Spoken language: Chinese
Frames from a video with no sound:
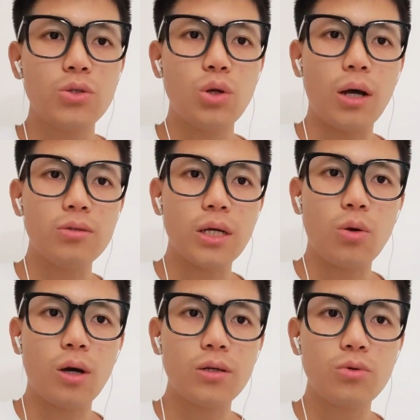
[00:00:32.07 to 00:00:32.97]
据了解，
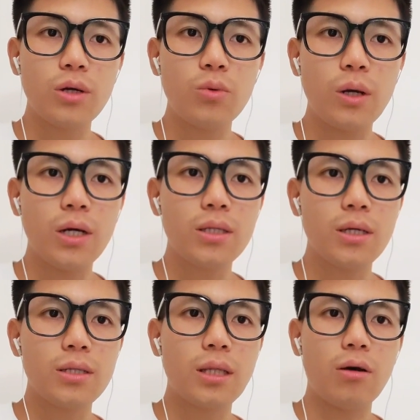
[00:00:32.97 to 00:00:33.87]
广东队为了
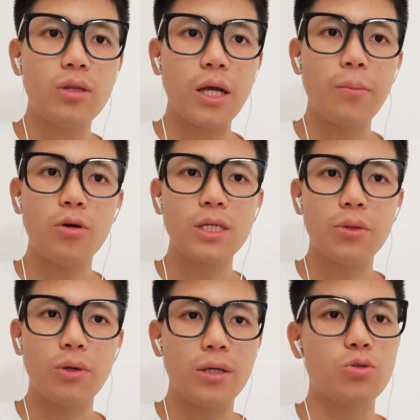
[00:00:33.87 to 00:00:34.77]
得到宁波战
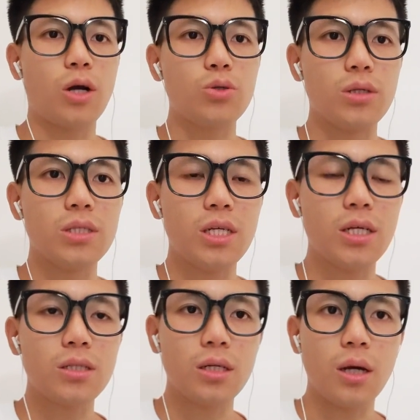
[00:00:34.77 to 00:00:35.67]
队的状元签，
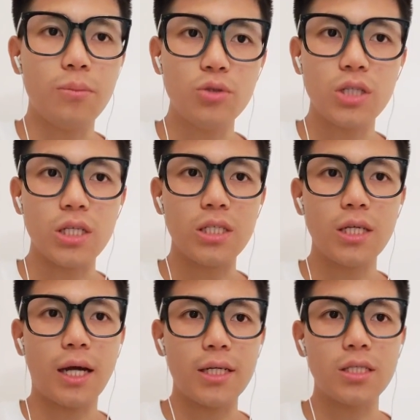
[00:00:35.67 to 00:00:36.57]
真的不惜一切
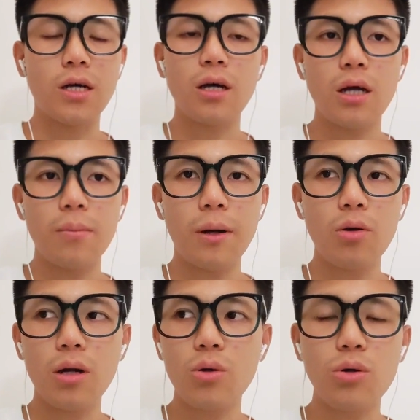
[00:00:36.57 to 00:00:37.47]
代价，包
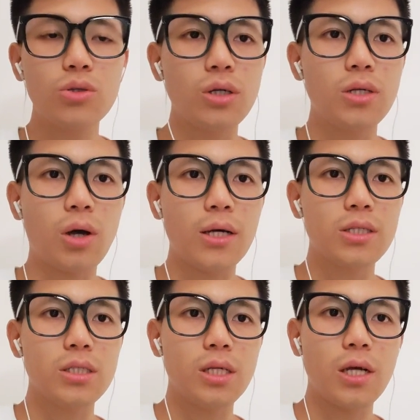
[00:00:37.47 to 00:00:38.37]
括了过去一段
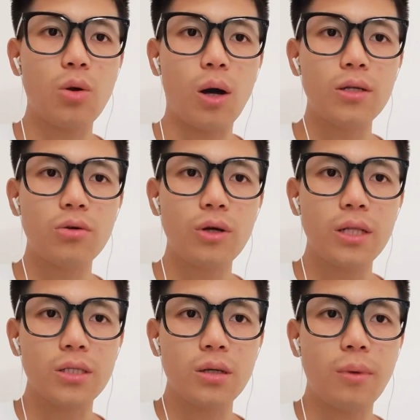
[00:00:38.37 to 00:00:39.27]
时间广东队
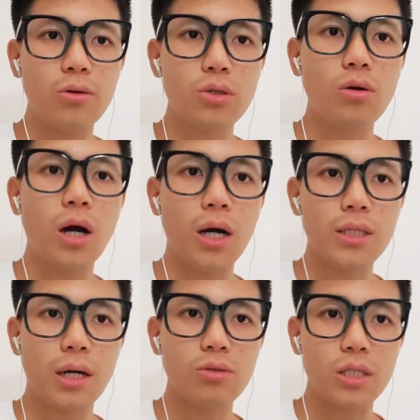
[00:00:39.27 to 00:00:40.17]
的曾茂洲和
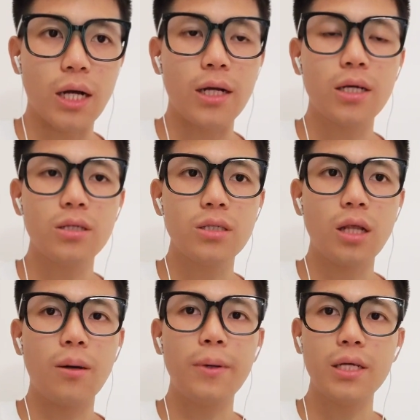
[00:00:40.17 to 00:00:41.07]
赵景阳，更是
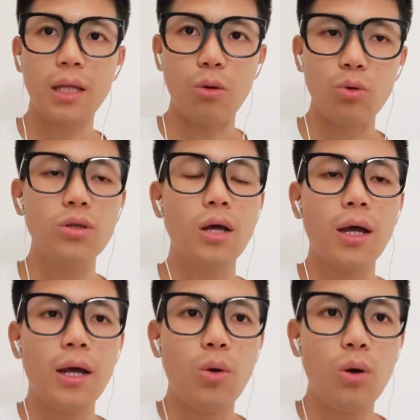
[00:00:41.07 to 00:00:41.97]
呢被讨论，
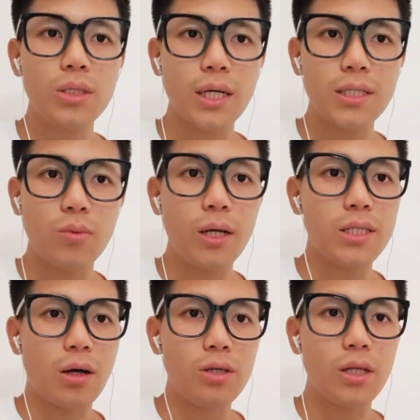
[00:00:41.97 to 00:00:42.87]
或将成为
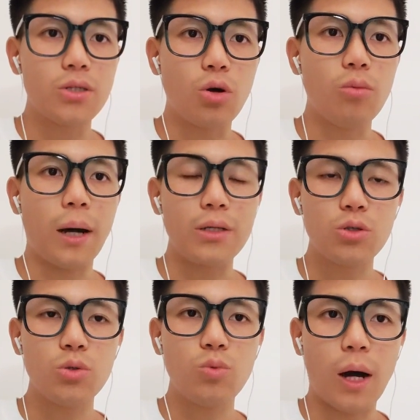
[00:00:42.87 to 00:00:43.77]
交易的筹码
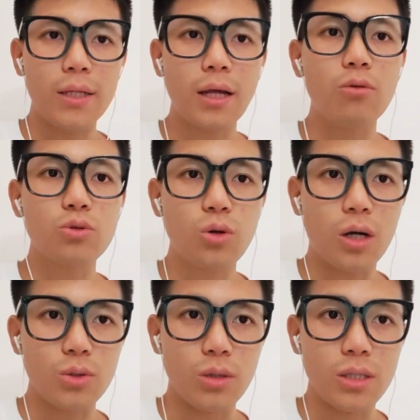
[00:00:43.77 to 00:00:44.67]
去挖到
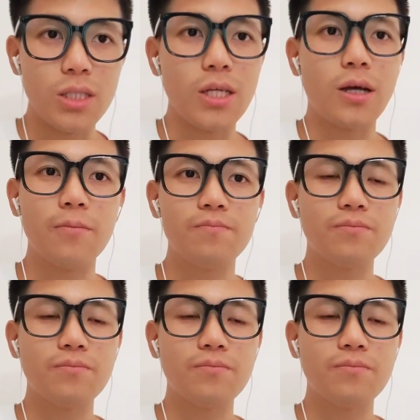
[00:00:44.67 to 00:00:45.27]
状元签啊。